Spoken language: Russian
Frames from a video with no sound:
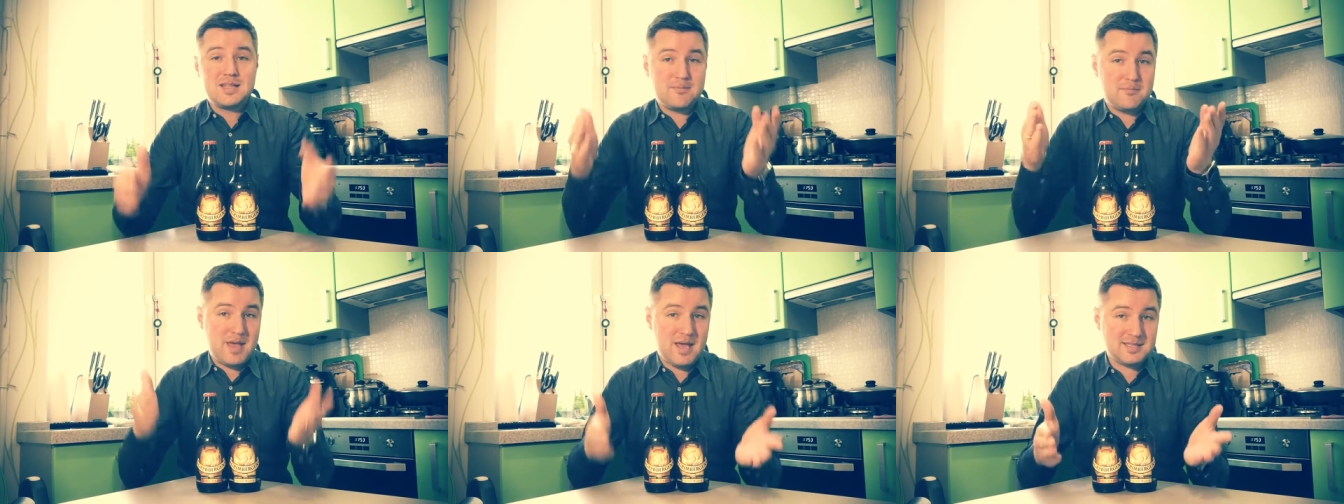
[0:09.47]

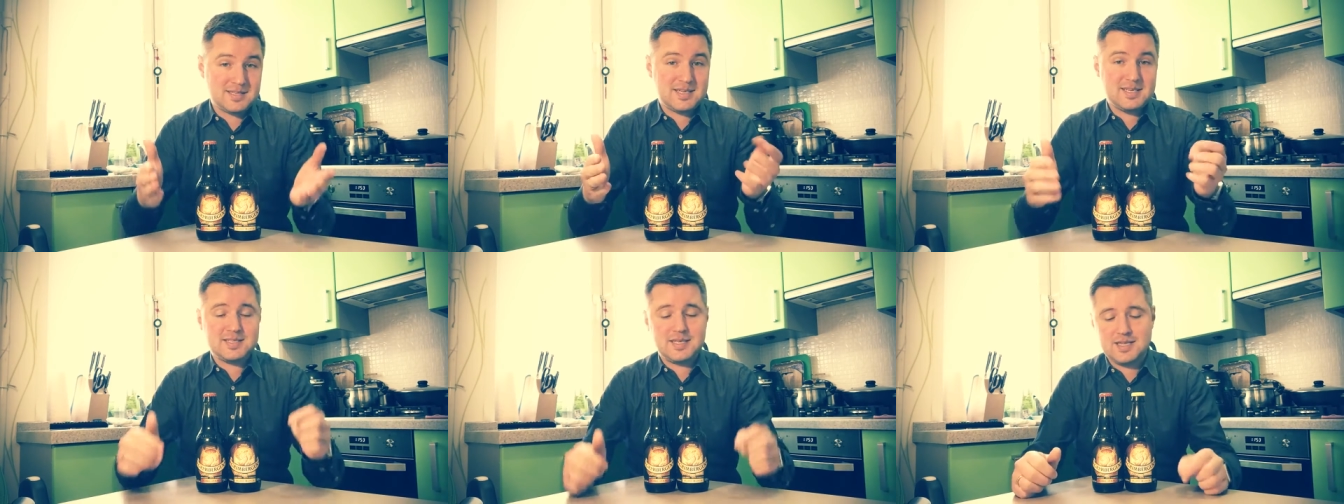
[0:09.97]

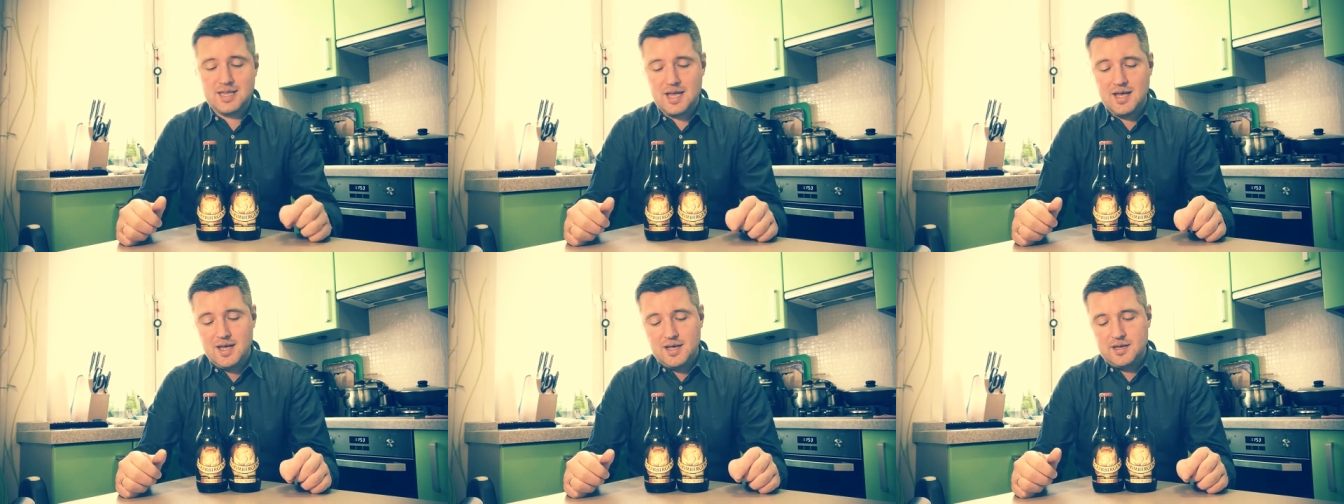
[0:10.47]
немецкие
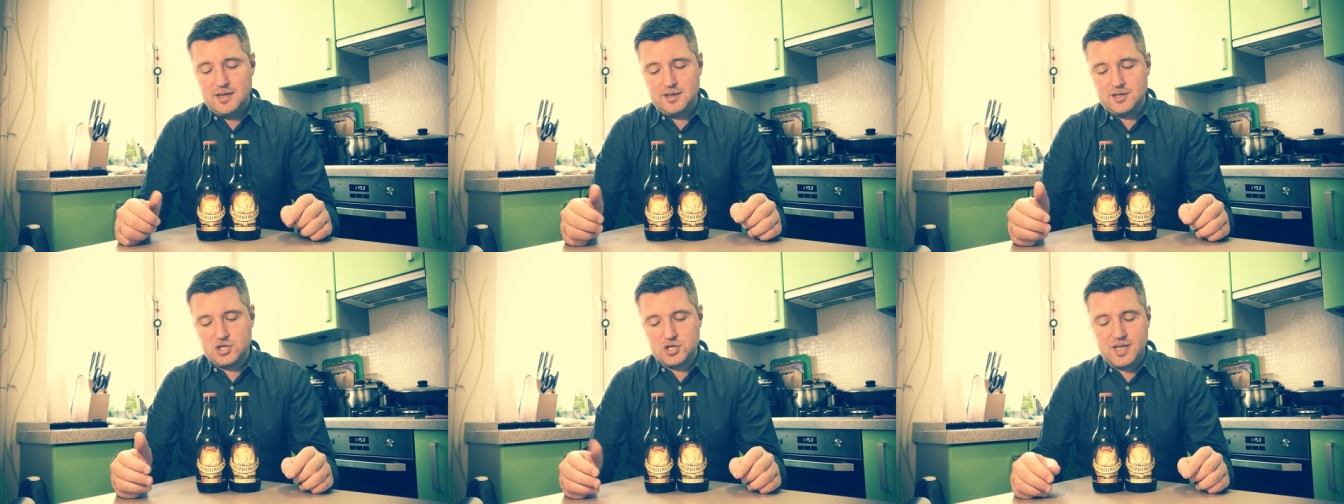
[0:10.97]
сорта, и
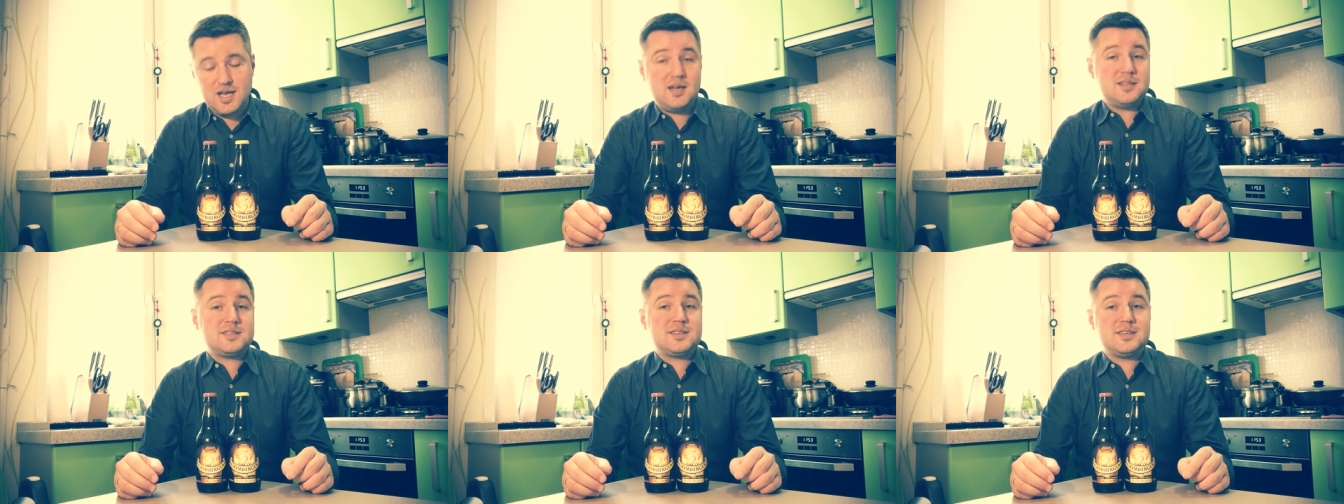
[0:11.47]

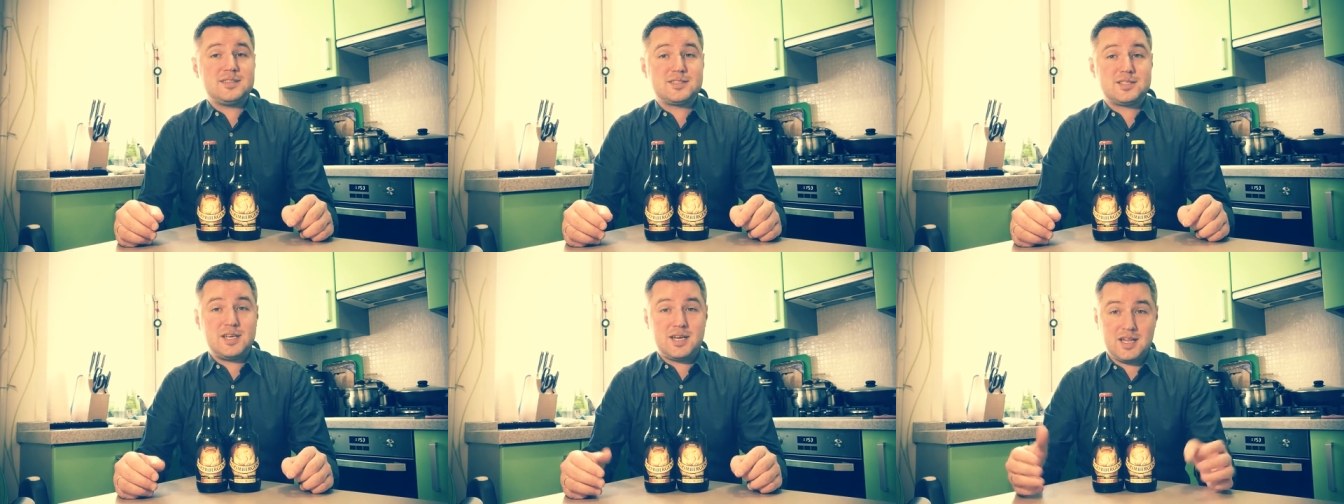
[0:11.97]
начинается
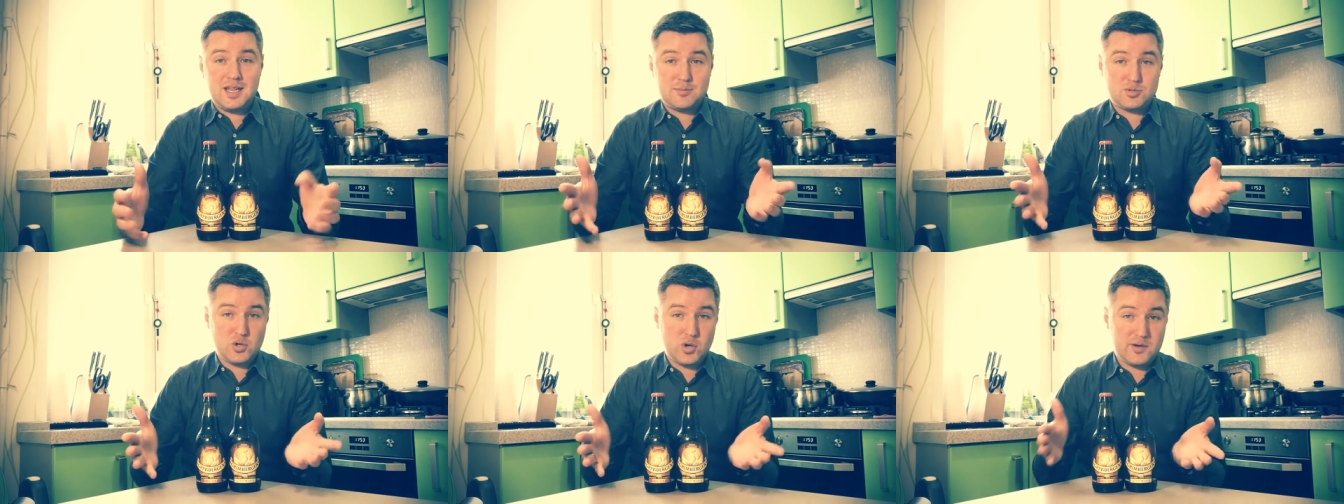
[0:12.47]
цикл
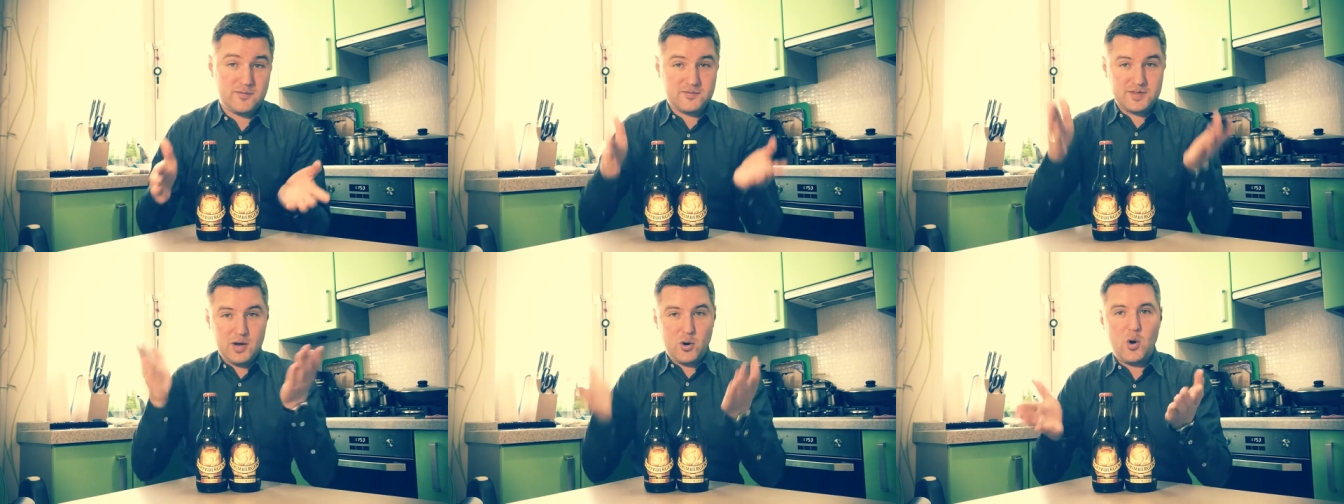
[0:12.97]
обзоров
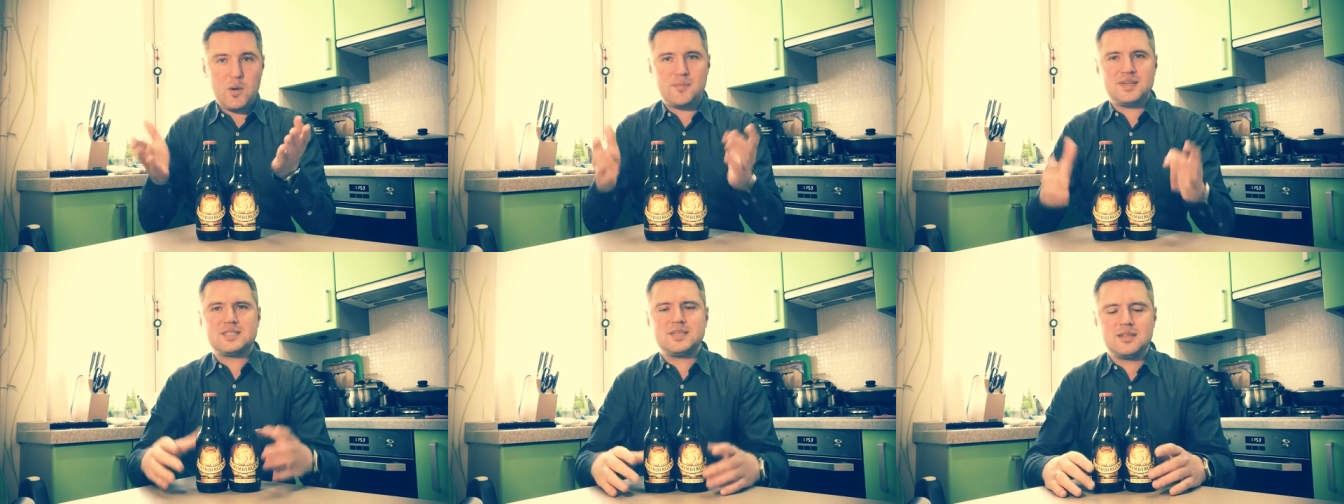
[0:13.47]
второй
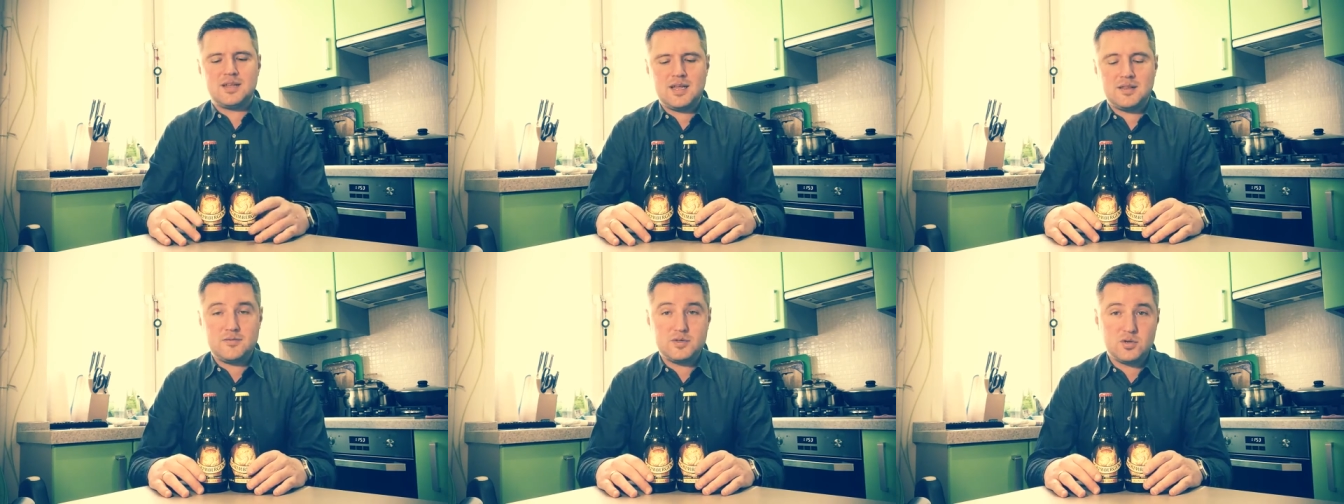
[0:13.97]
посылки
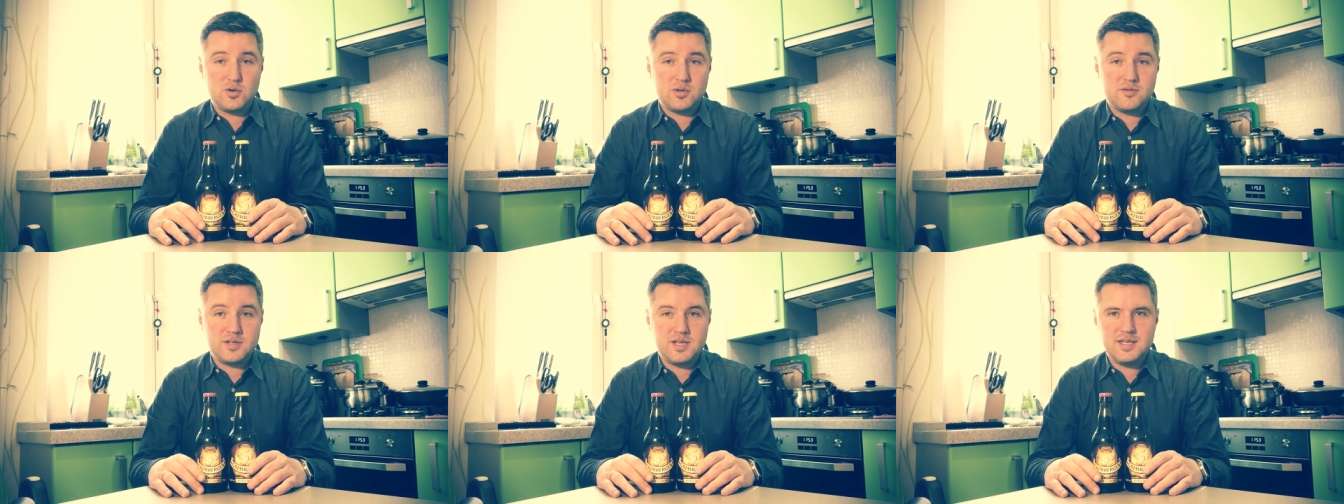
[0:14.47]
от
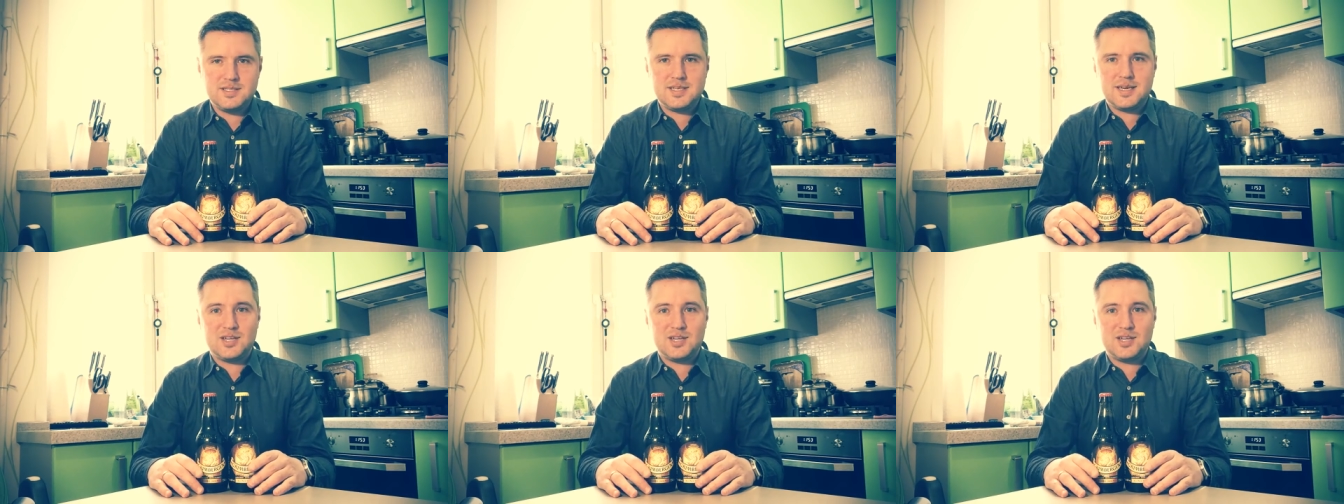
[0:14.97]
Веселого Нинзи,